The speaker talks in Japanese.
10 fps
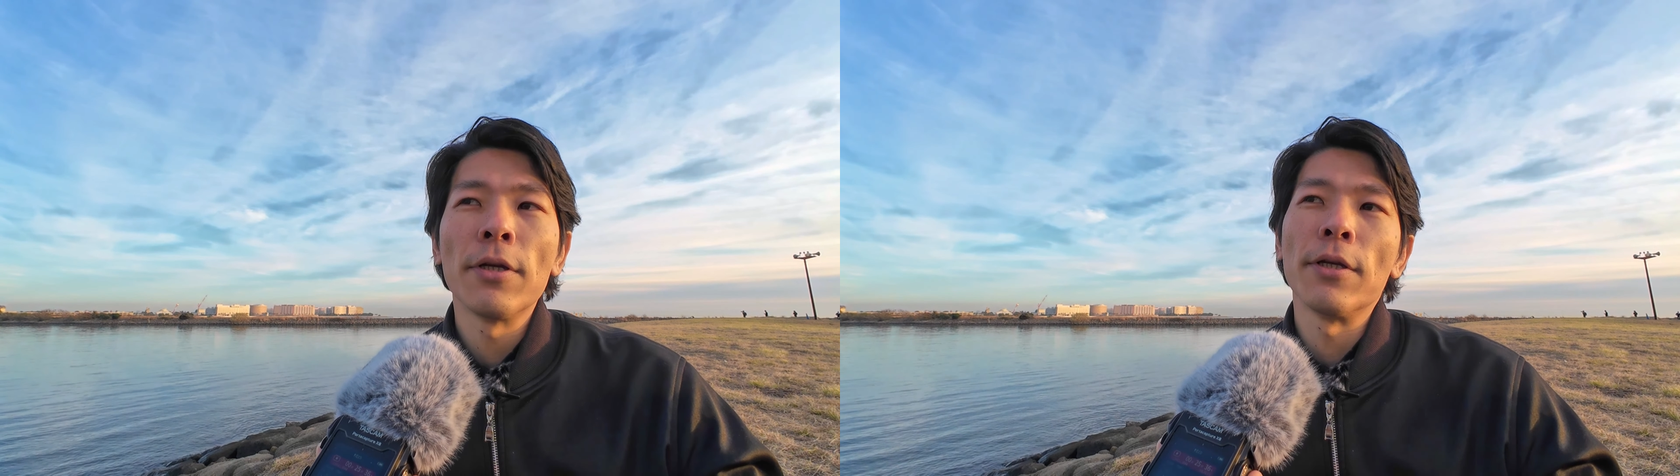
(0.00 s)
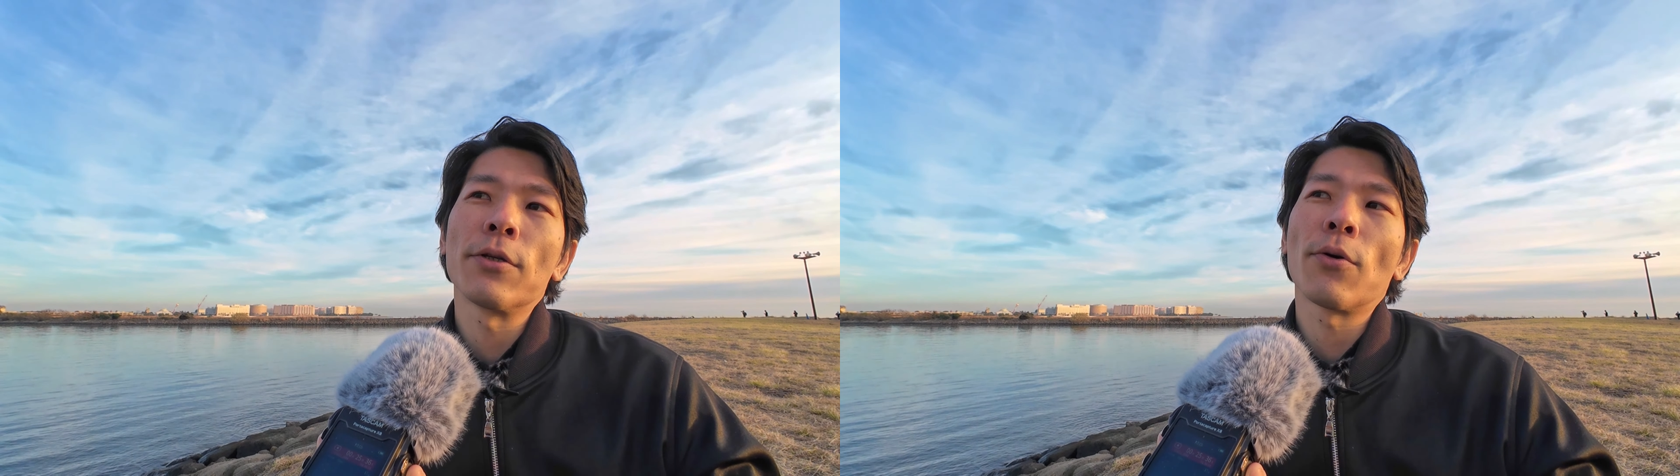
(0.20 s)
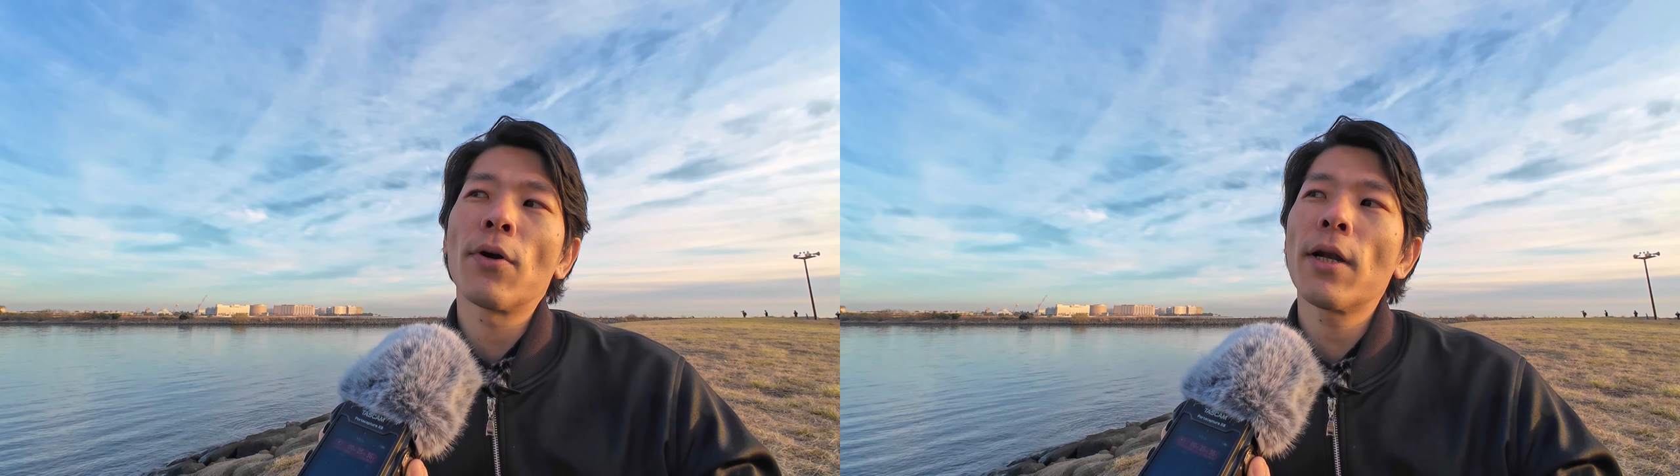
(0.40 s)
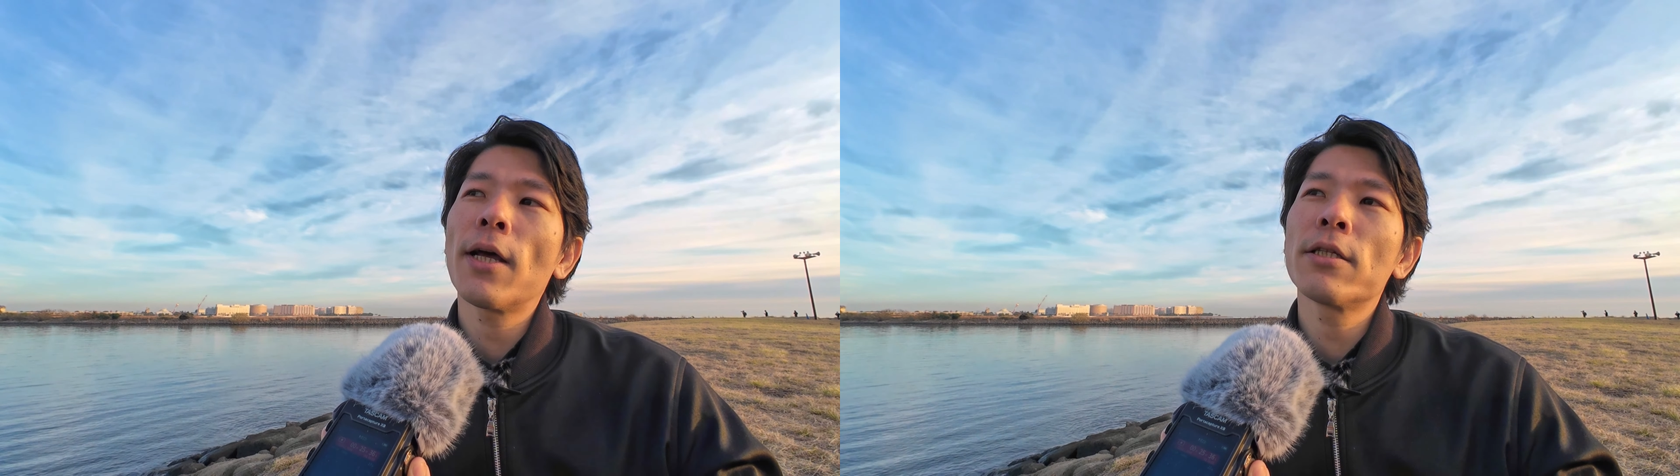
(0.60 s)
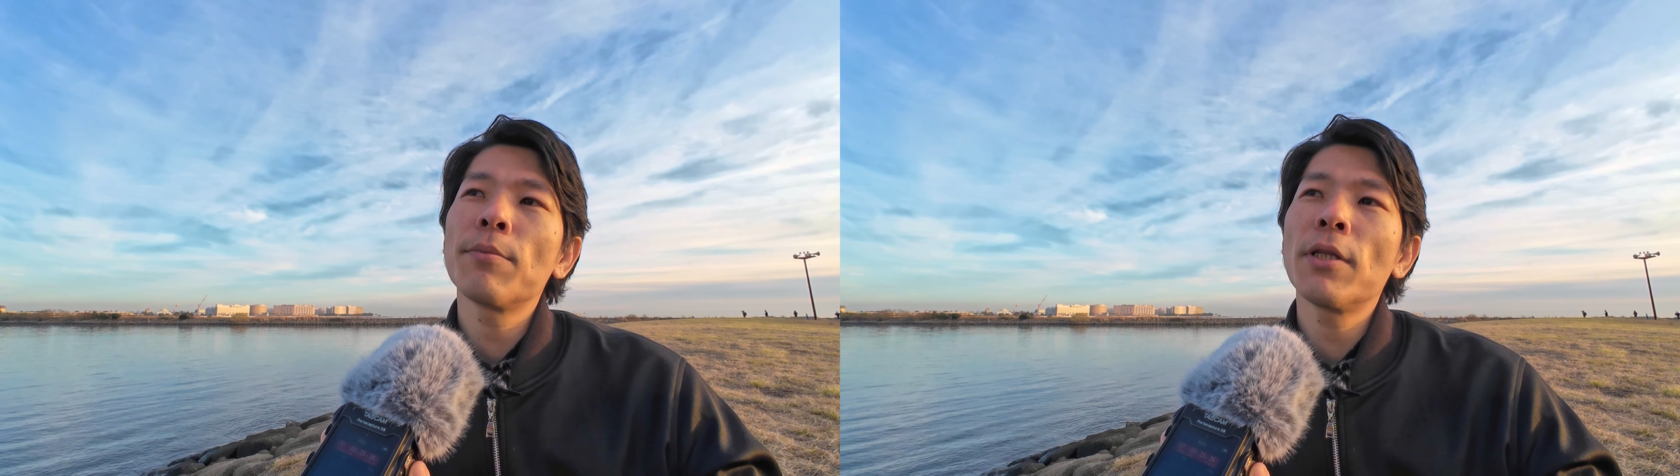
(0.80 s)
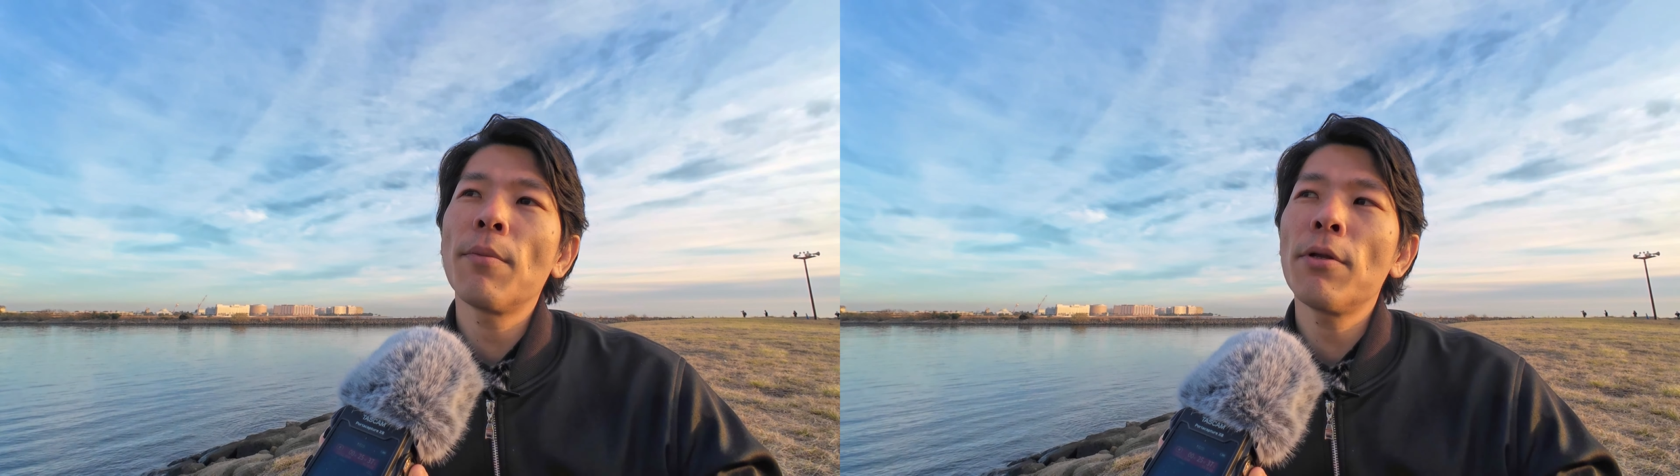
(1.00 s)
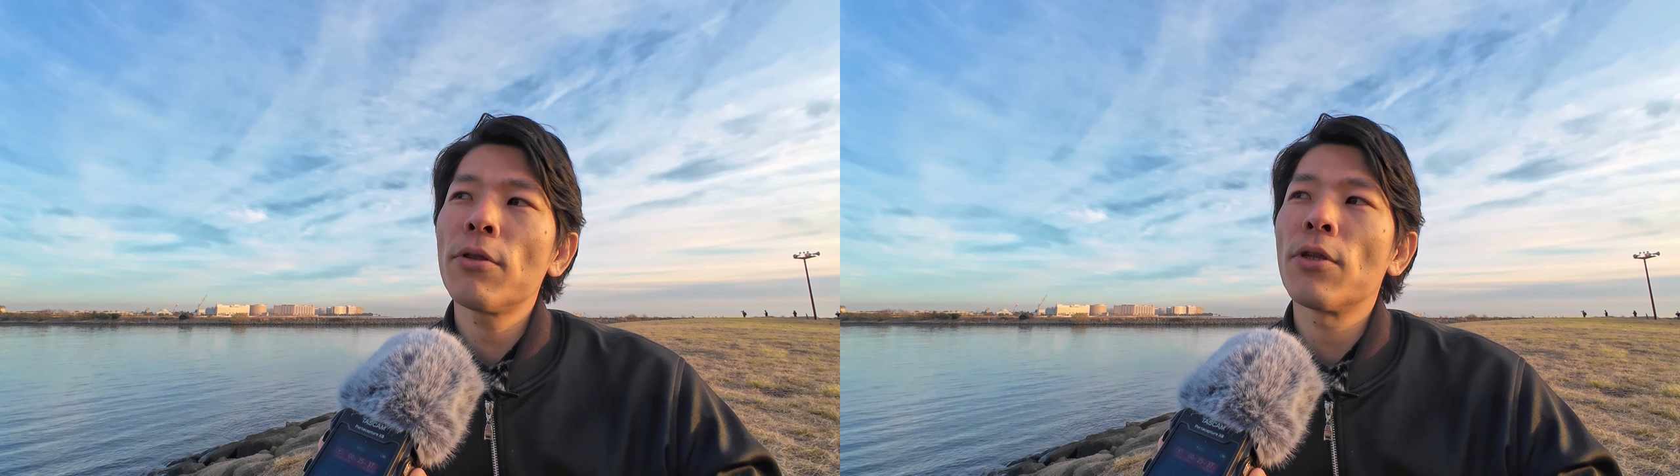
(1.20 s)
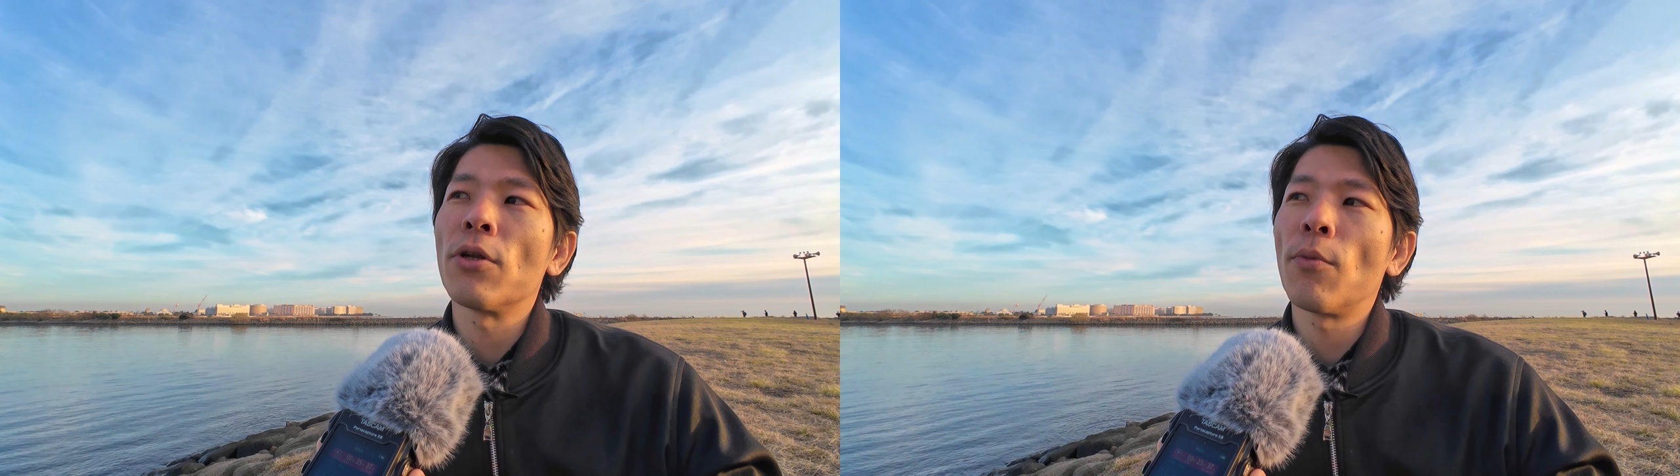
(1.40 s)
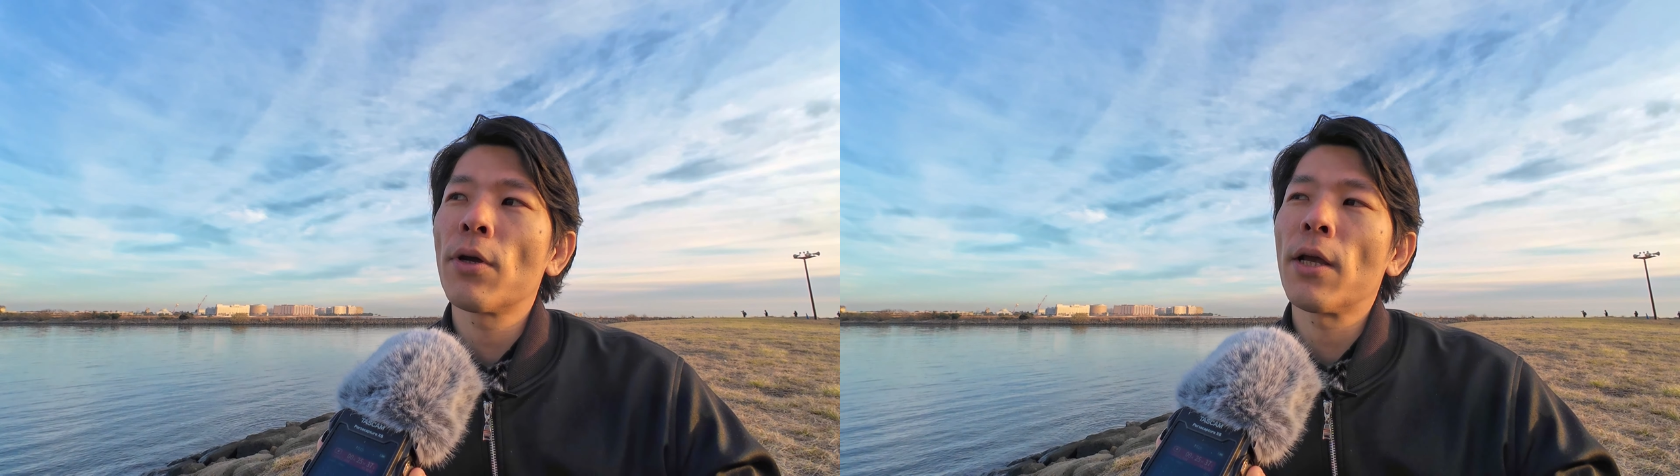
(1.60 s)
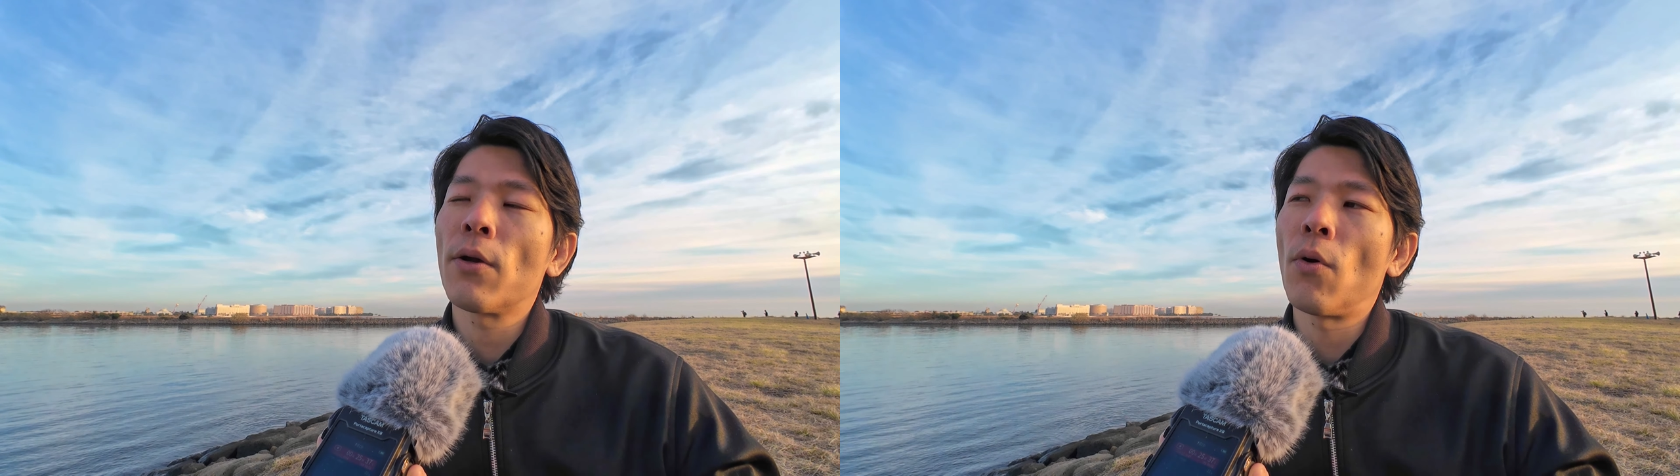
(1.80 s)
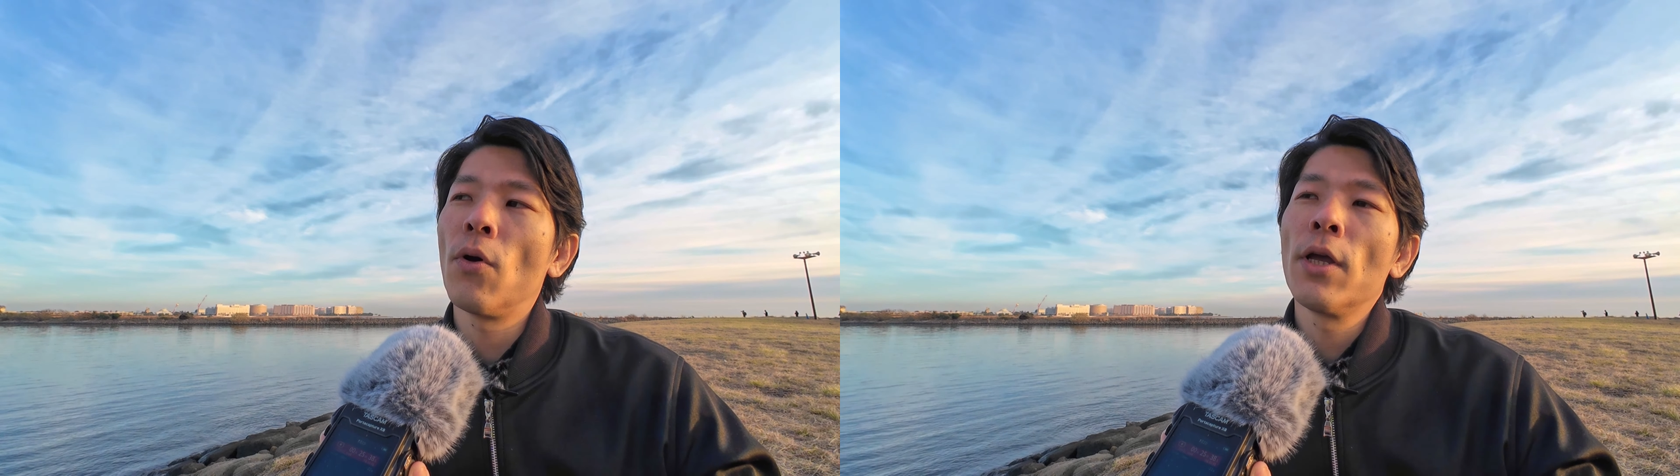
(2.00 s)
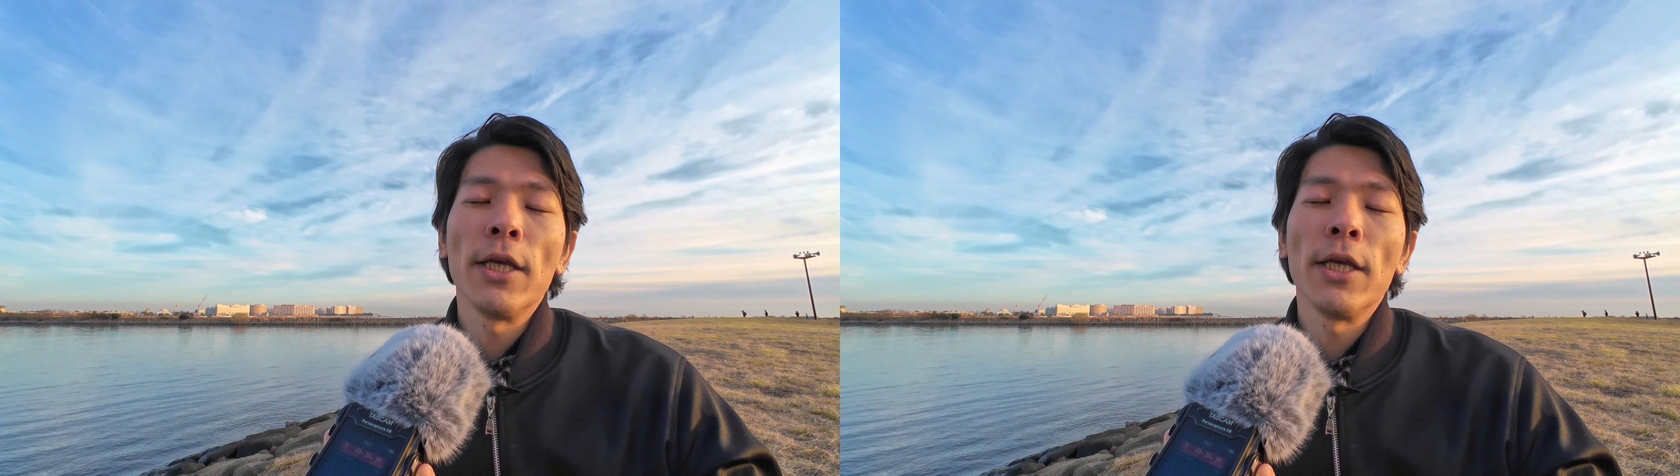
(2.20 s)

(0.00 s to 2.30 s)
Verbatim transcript: うん、そこから始めてみるっていうのも結構